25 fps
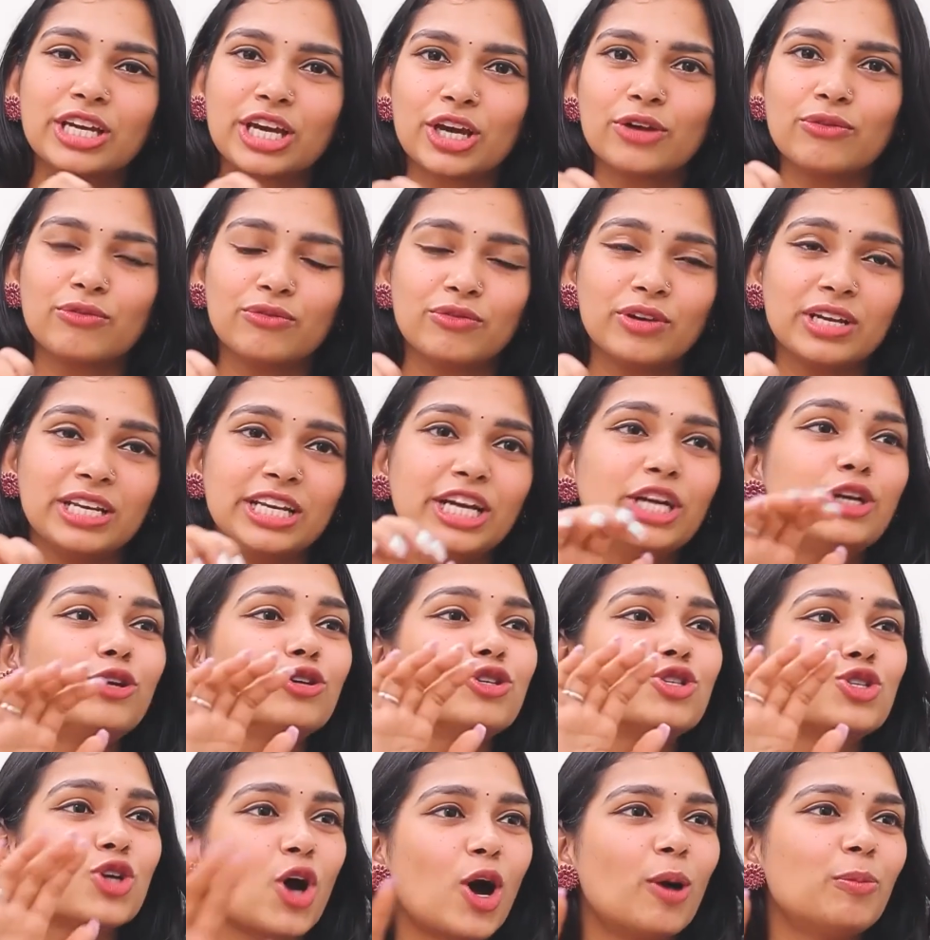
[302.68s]
we, can, we need
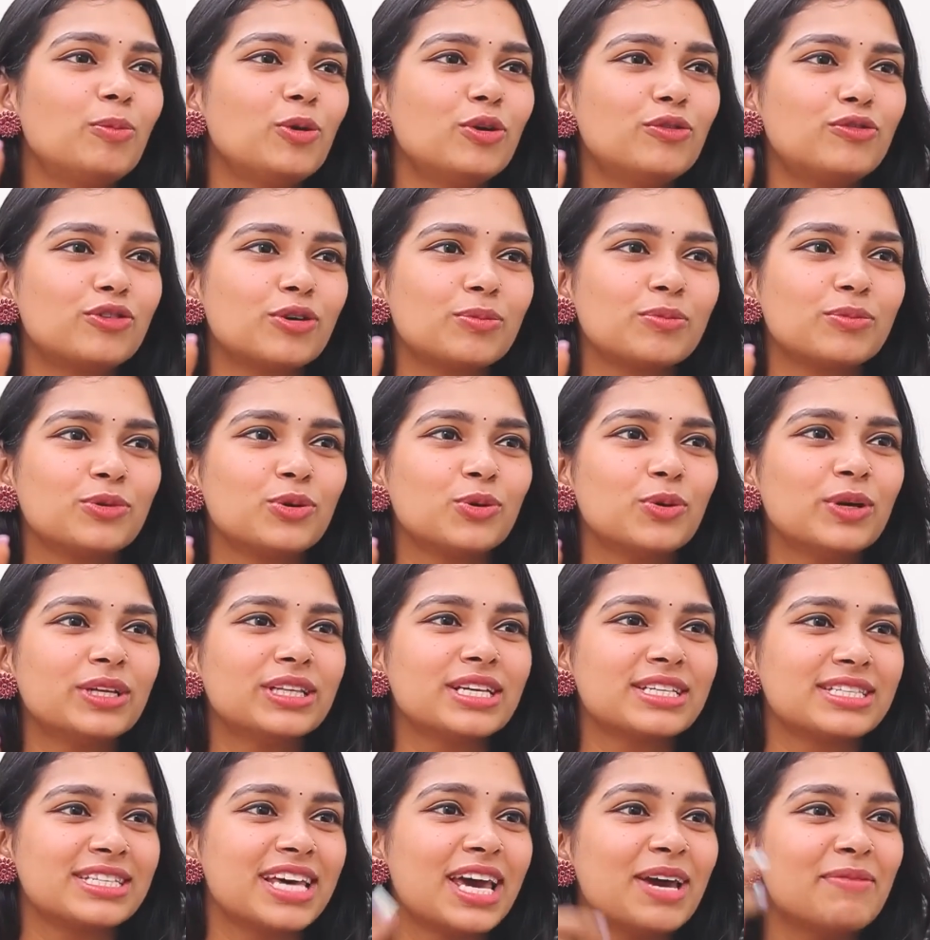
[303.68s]
to stop you from doing
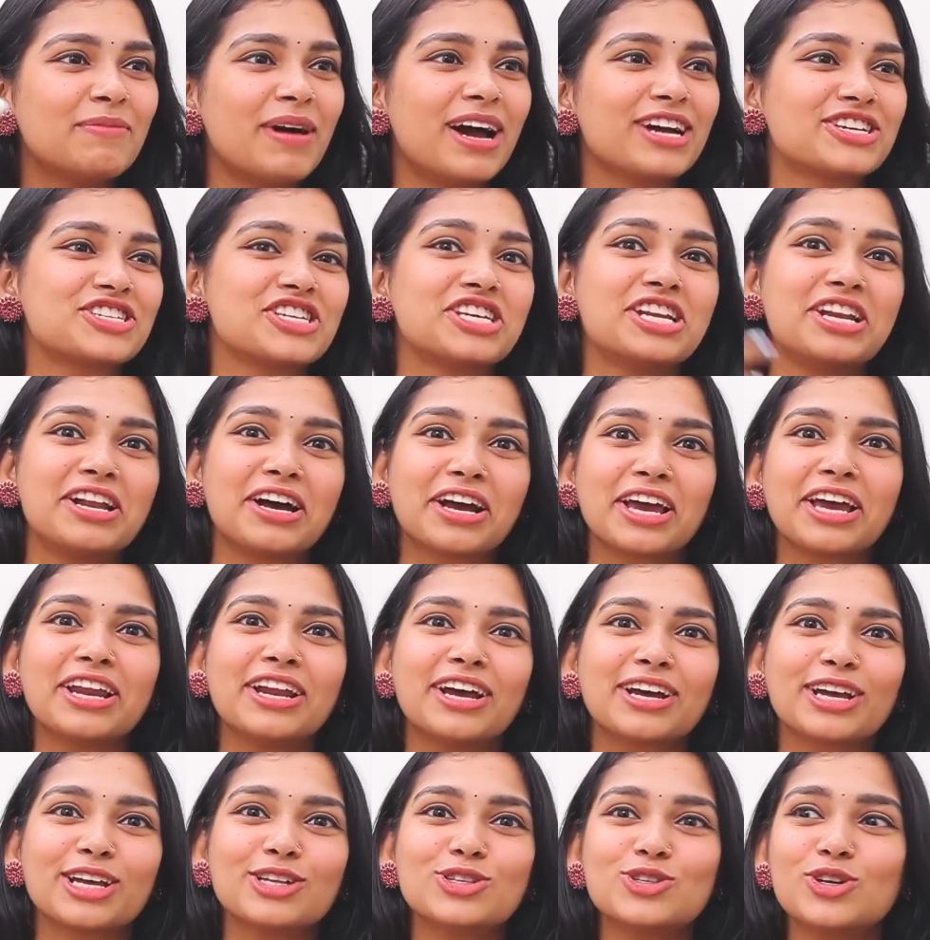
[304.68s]
the same action
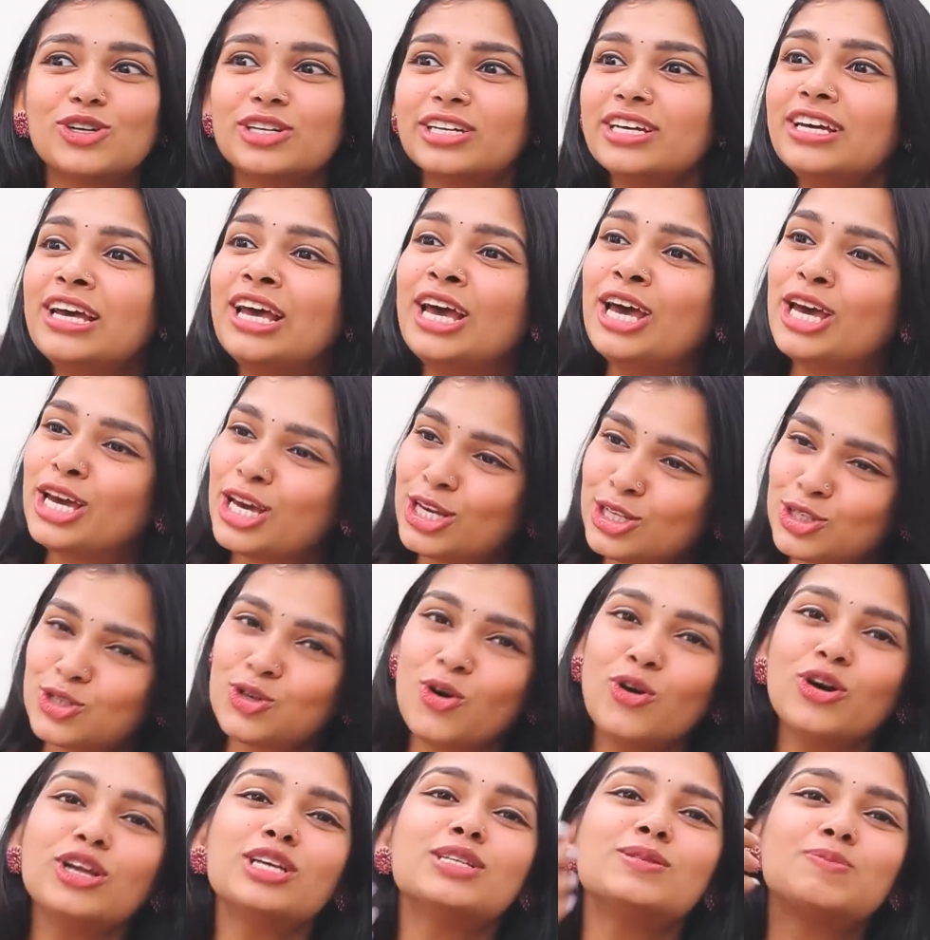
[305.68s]
again again சொல்லிட்டு என்
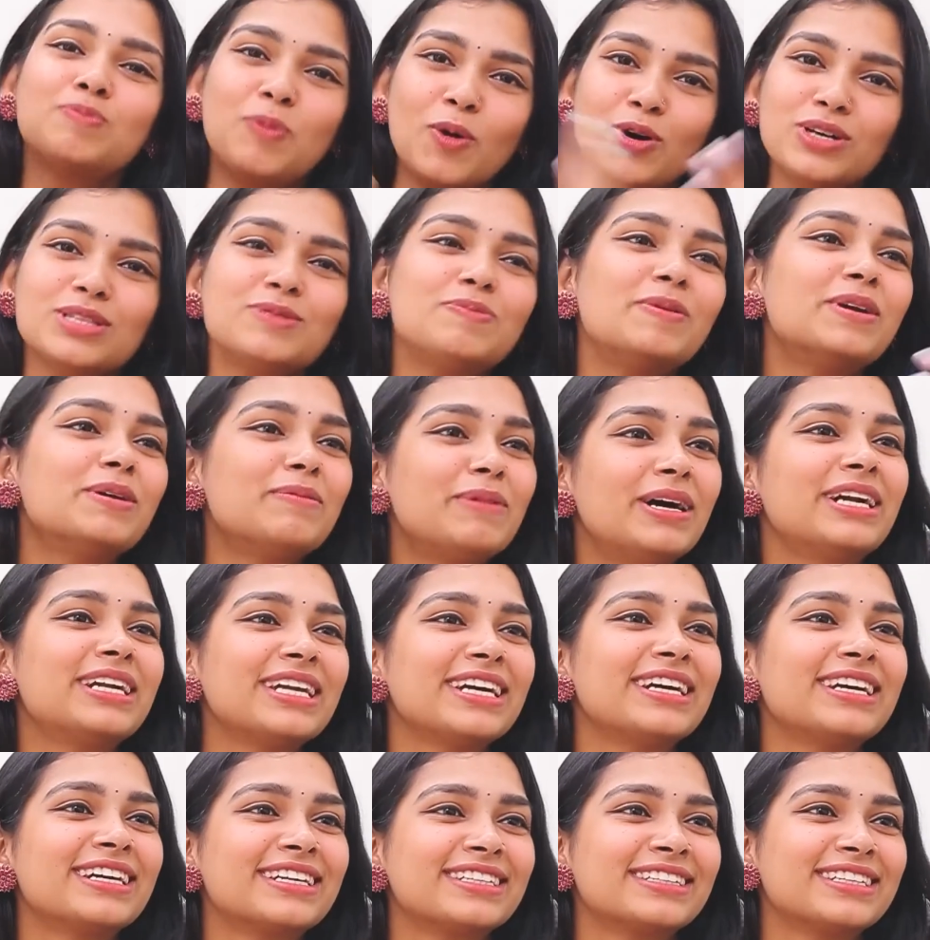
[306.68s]
ஸ்டோரிஸ் போஸ்ட் பண்ண
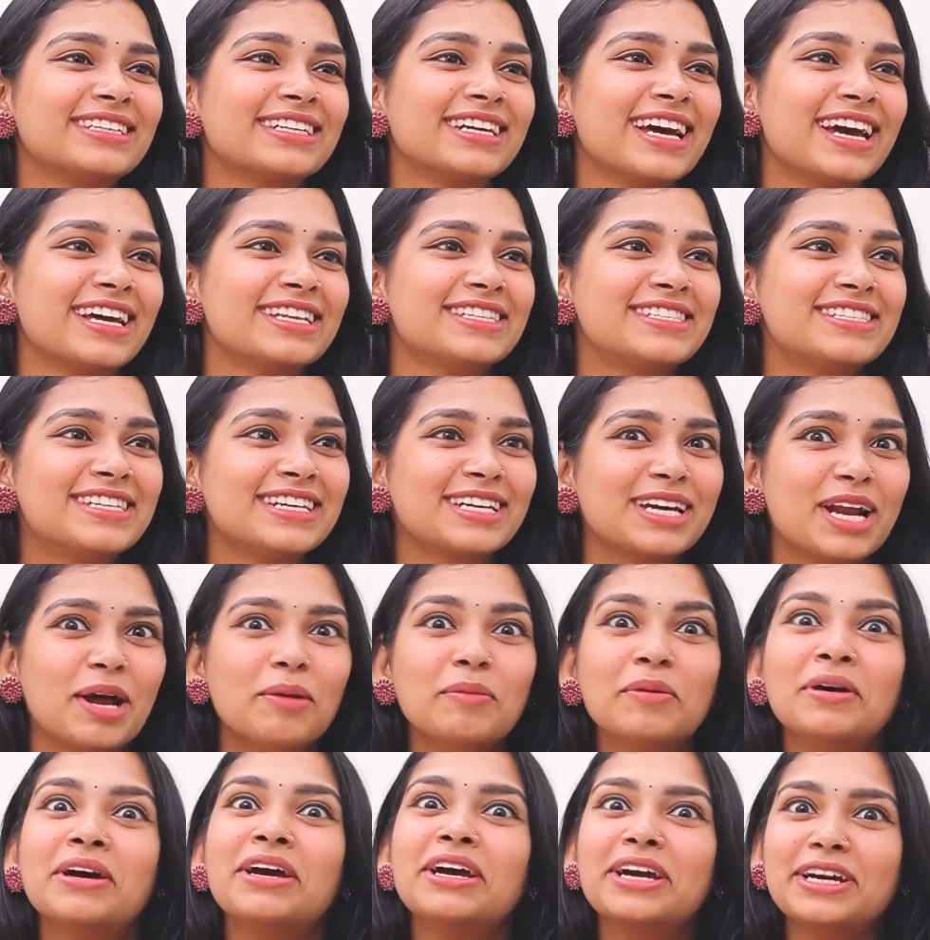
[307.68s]
மாட்டேங்கிறதுங்க
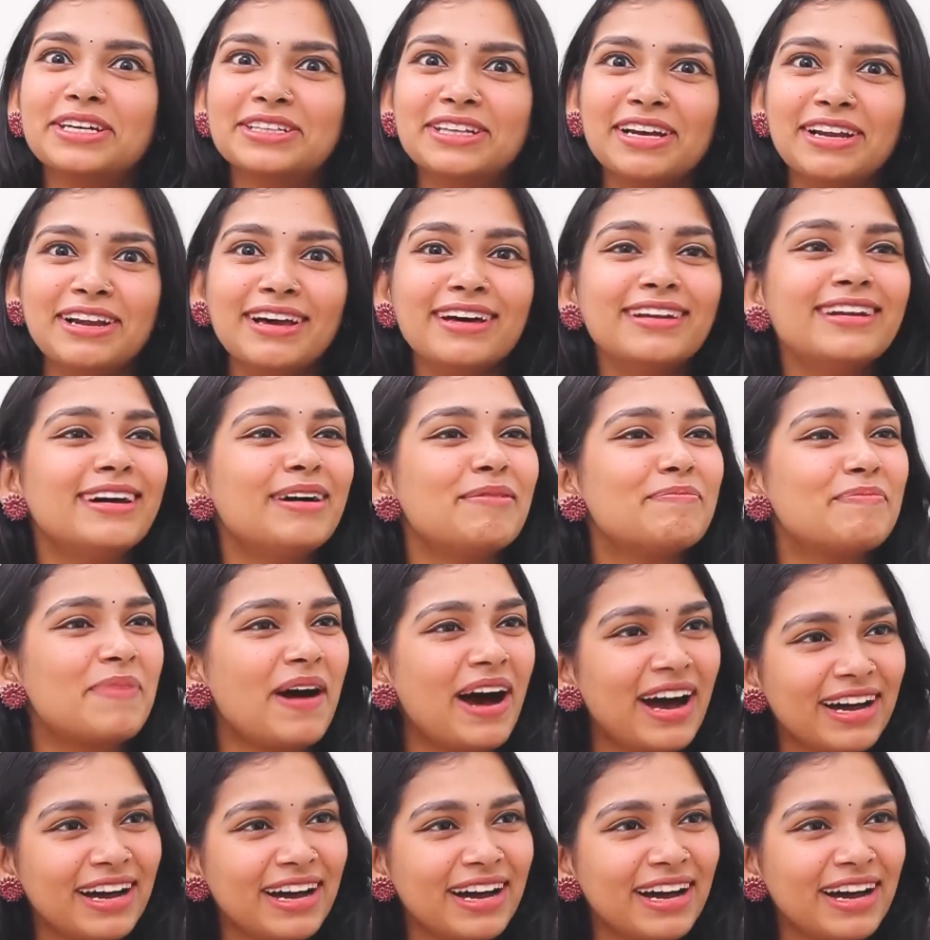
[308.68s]
இன்ஸ்டாகிராம் இதெல்லாம் நான்